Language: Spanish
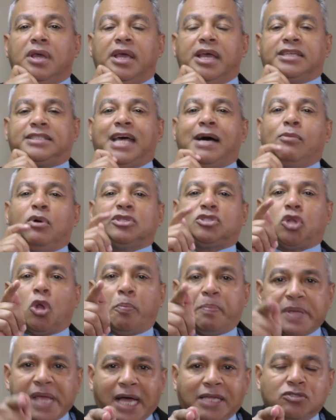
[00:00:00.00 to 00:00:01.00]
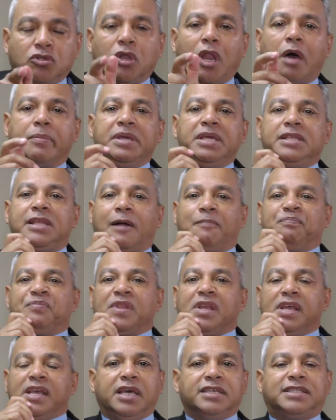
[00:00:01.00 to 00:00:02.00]
Estamos estropeando la vida,
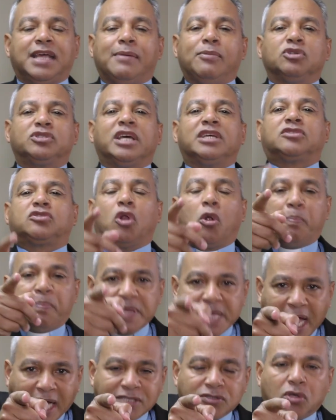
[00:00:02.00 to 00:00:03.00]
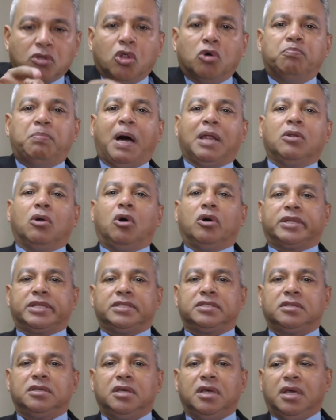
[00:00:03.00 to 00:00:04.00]
estamos estropeando los
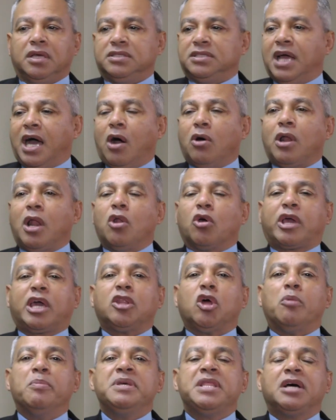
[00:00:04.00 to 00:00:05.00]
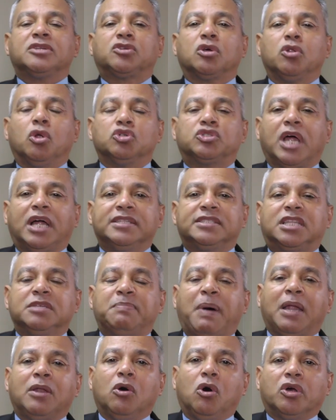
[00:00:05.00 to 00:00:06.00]
valores, y ahora lo que domina son los
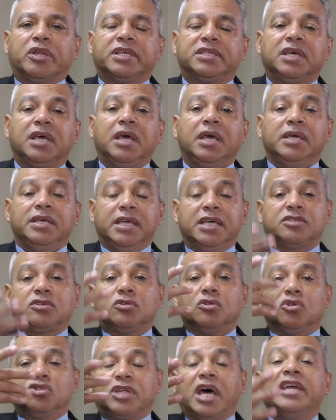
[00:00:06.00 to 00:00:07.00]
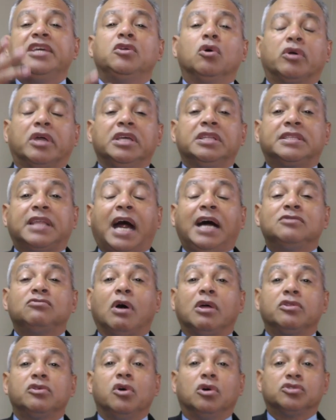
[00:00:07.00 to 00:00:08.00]
antivalores y eso nos ha ido
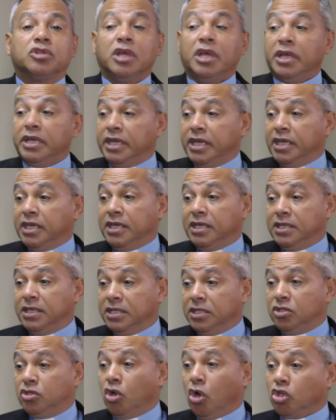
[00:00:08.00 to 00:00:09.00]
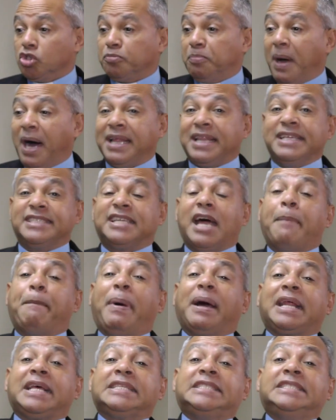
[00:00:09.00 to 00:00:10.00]
quitando a Dios y Dios va
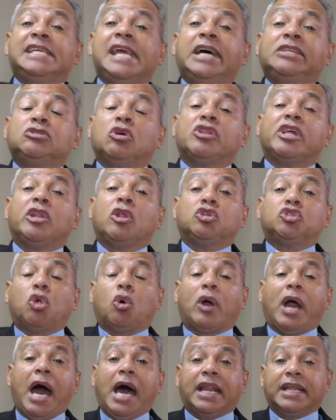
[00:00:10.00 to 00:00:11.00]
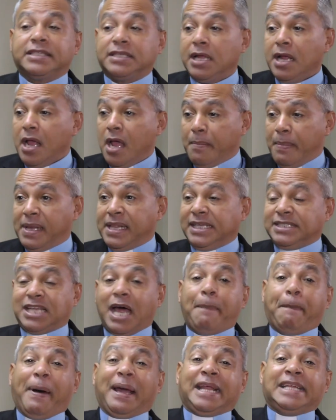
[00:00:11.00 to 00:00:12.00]
desapareciendo de los hogares, va
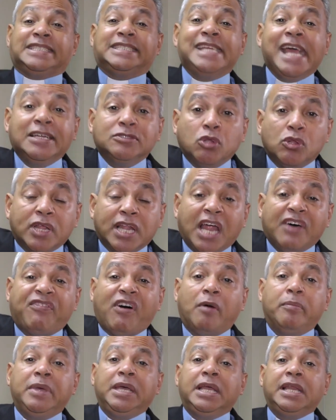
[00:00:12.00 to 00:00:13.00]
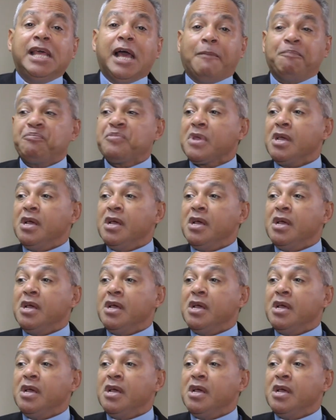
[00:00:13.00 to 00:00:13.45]
desapareciendo de la familia,